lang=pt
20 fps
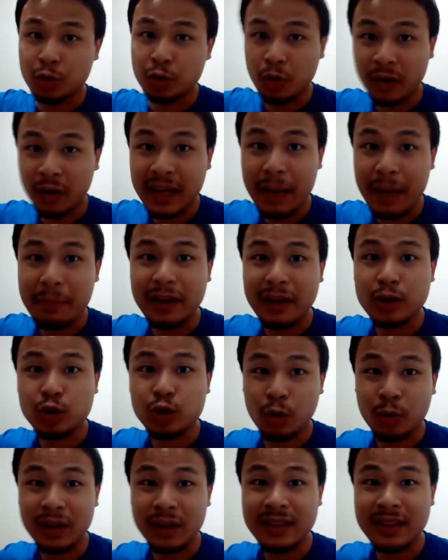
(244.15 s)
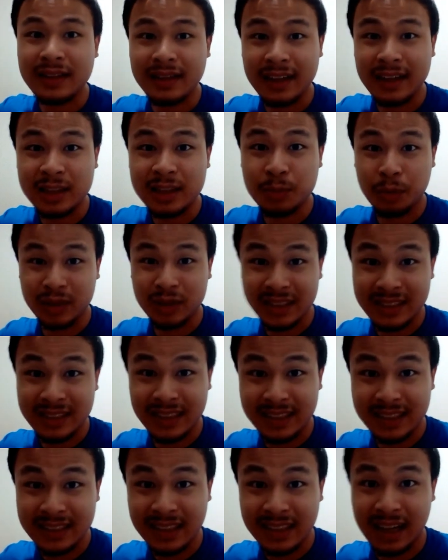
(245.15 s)
Qualquer pessoa com internet pode
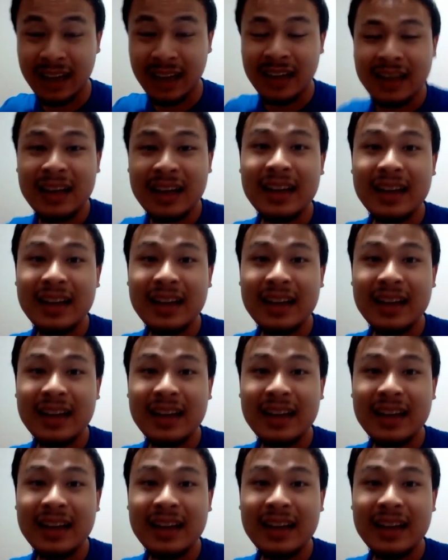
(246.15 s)
acessar.